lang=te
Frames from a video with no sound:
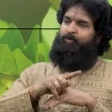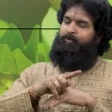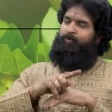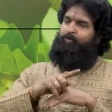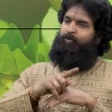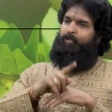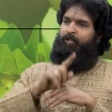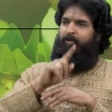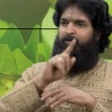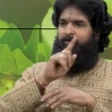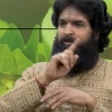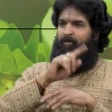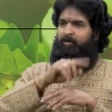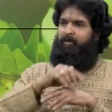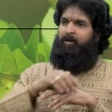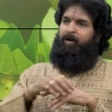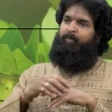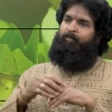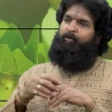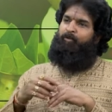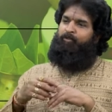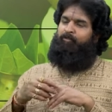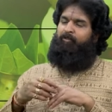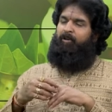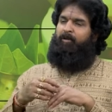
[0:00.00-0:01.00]
ఉదయం
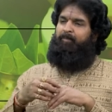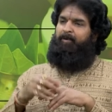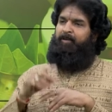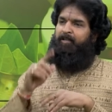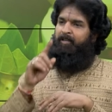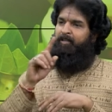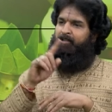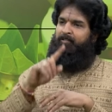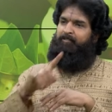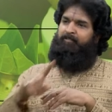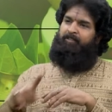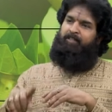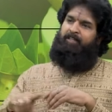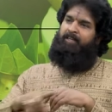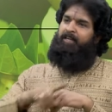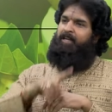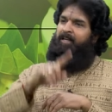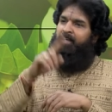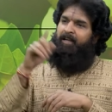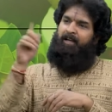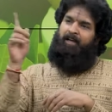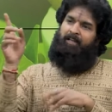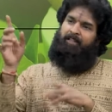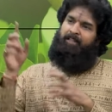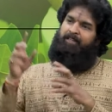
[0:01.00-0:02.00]
అమృతంలో పనిచేస్తుంది
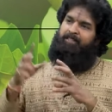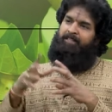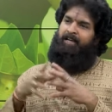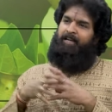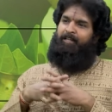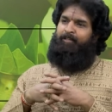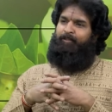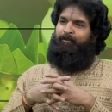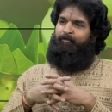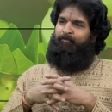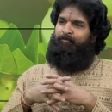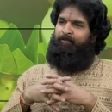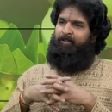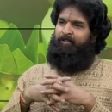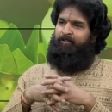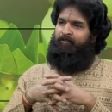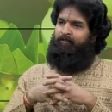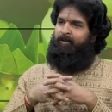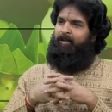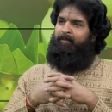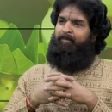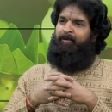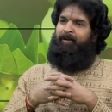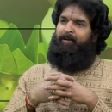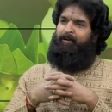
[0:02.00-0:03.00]
అదే సాయంత్రం
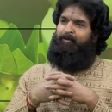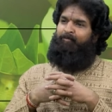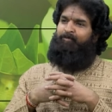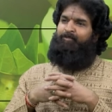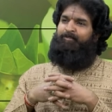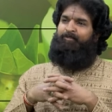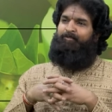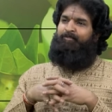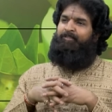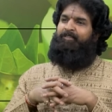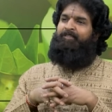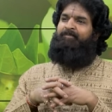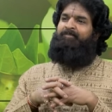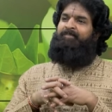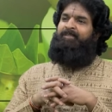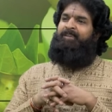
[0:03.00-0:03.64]
విషంలో పరిణమిస్తుంది